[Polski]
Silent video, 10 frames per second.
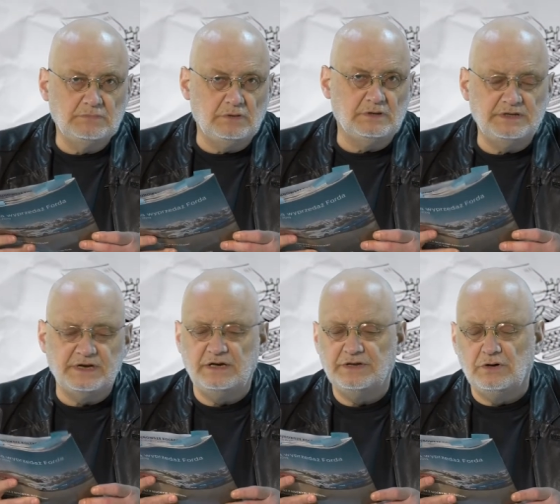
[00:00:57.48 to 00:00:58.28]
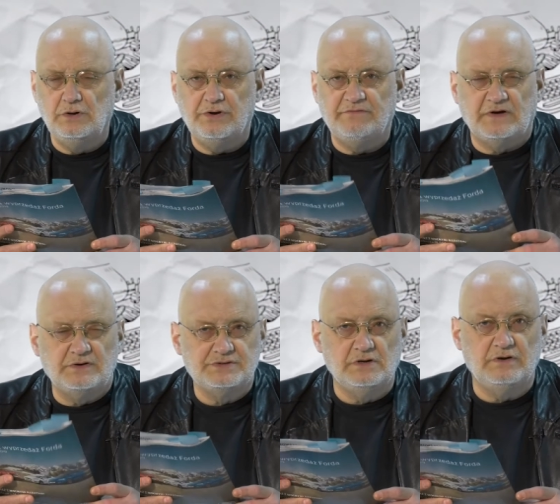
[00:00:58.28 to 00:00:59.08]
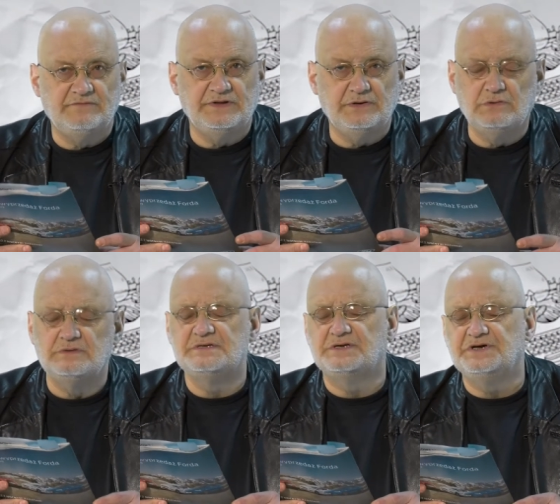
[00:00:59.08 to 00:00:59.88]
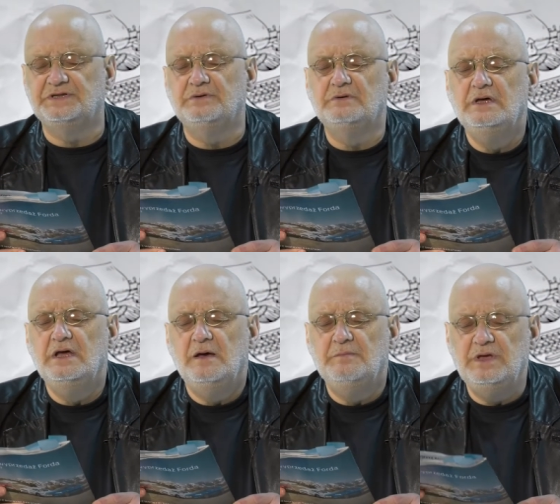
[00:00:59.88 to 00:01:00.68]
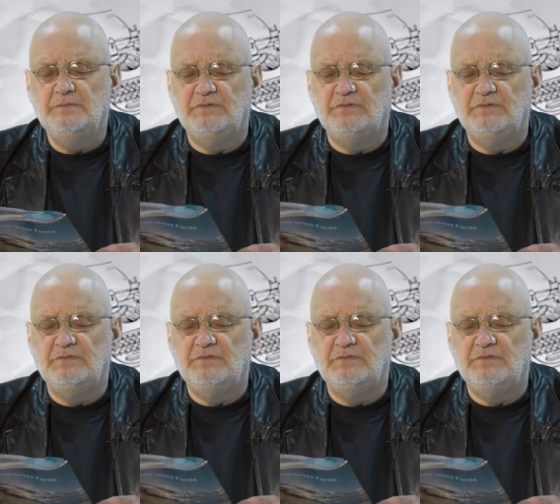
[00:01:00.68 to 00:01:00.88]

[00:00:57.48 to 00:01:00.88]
no, generalnie kolorowa, choć kolorowa na ogół oznacza tę mniej